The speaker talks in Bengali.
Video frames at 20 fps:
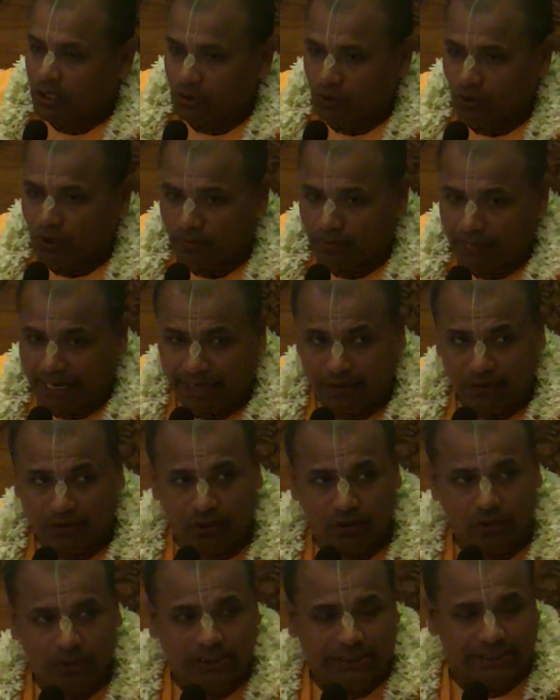তো আমরা
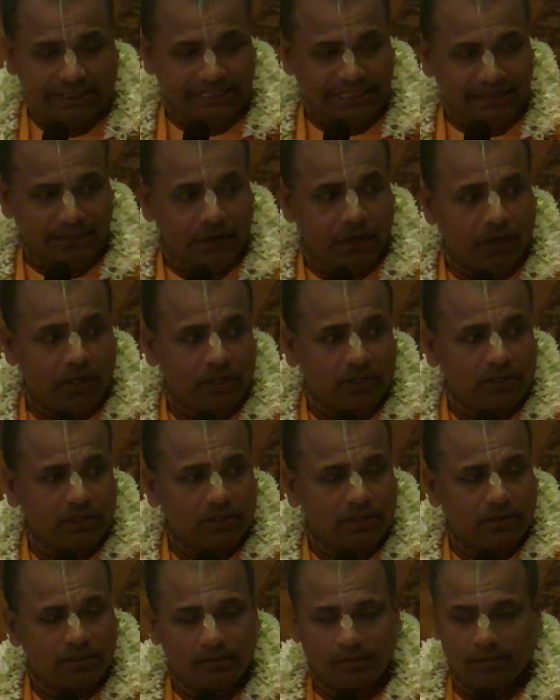এখন শ্রীমদ
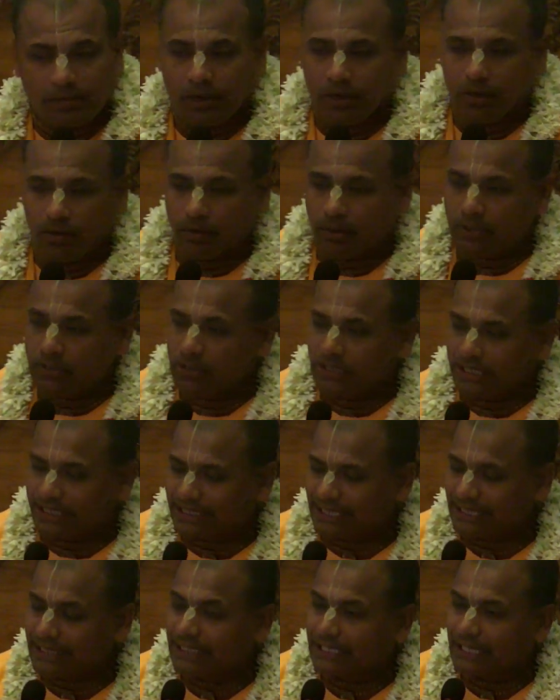ভগবত
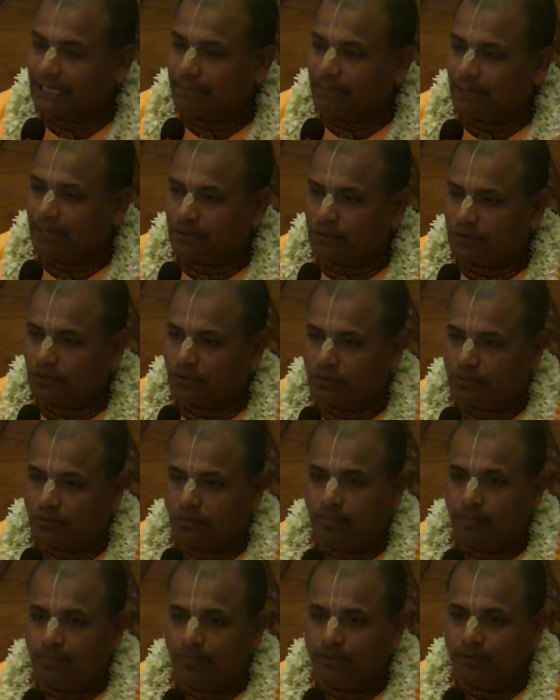গীতা থেকে পাঠ করব
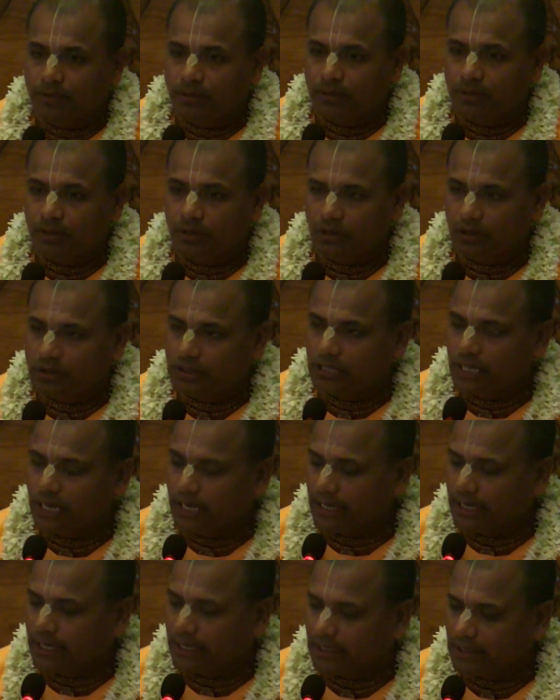
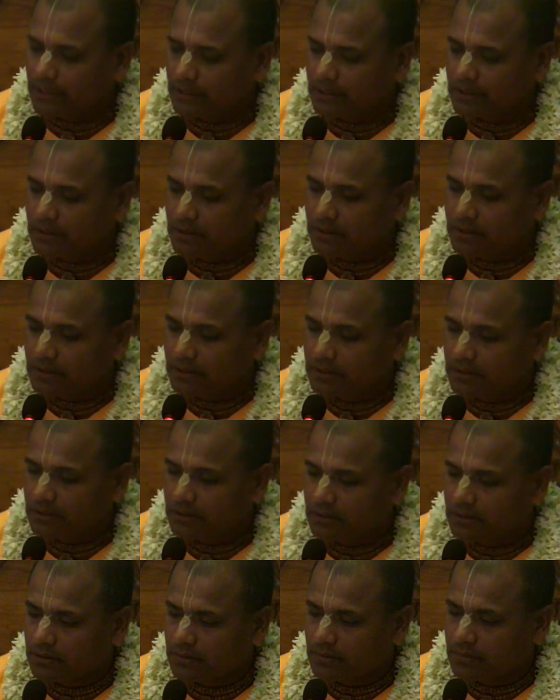অধ্যায়
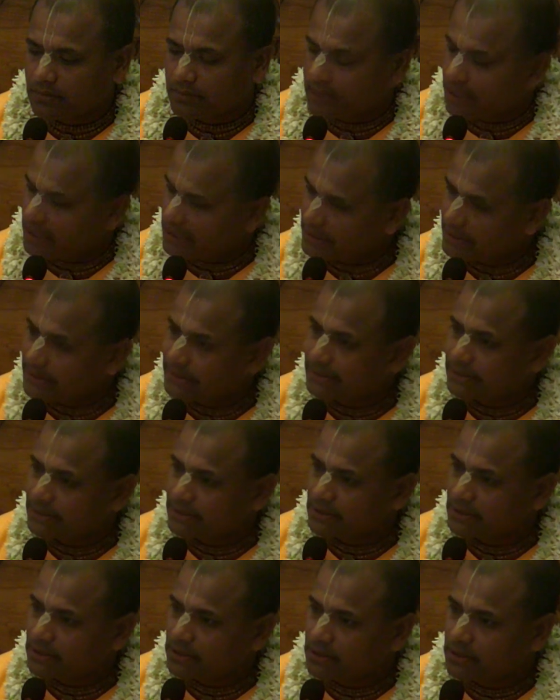পাঁচ
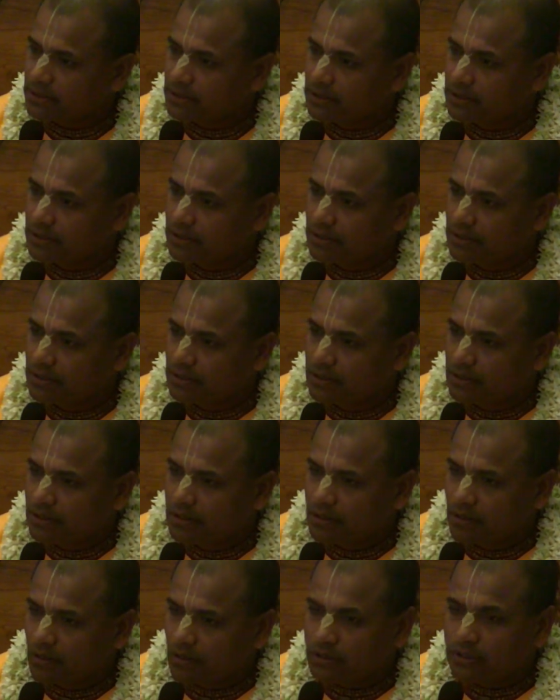
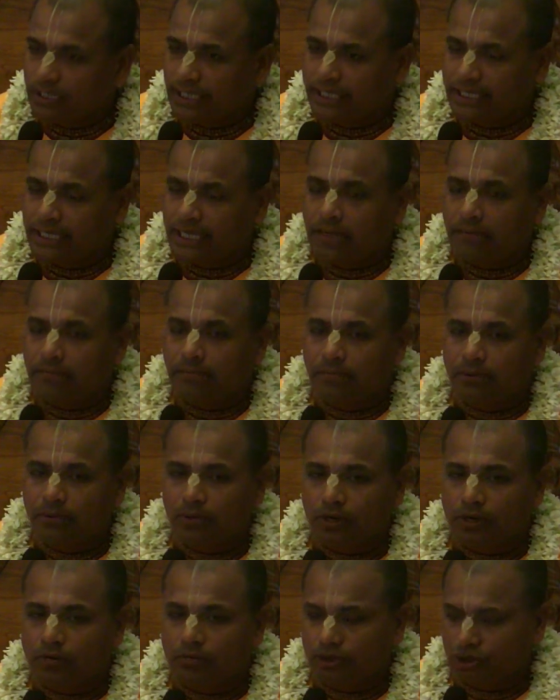অধ্যায়ের নাম
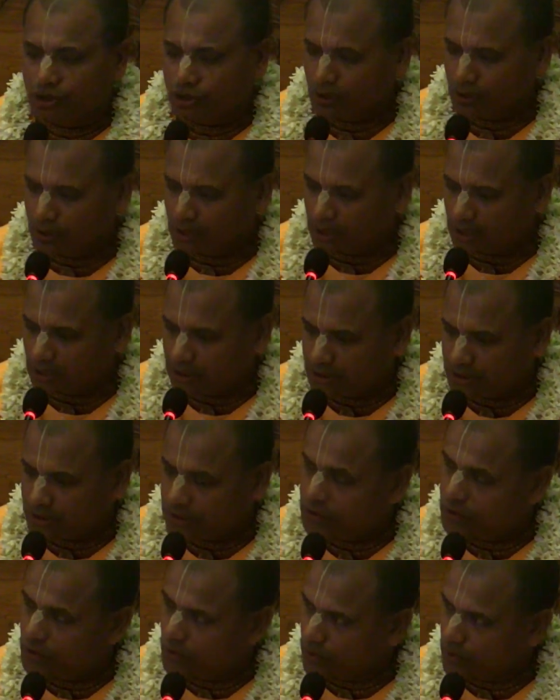কর্মসন্ন্যাস
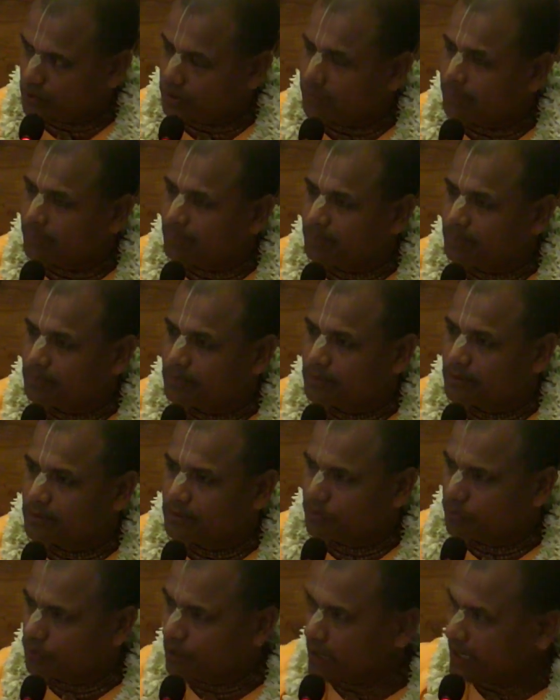যোগ
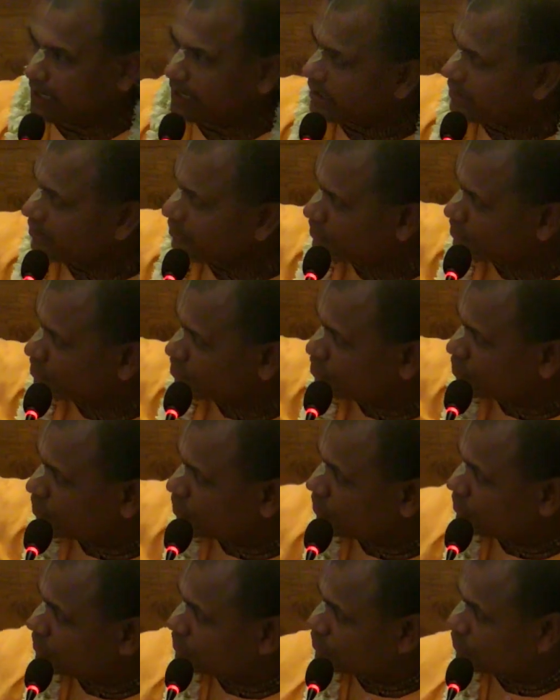বোর্ডে লেখা রয়েছে
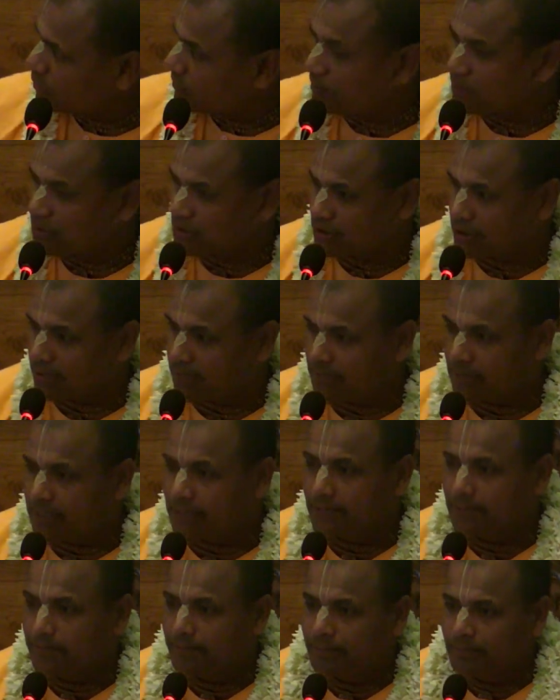শ্লোক চব্বিশ নাম্বার
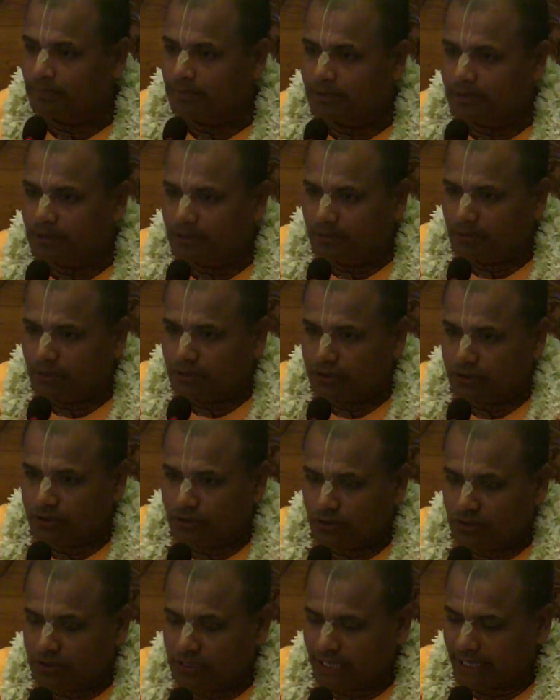পঞ্চম
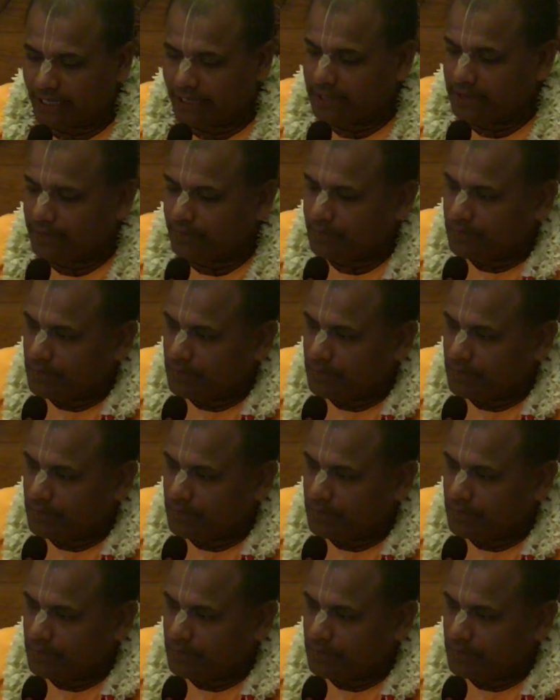অধ্যায়ের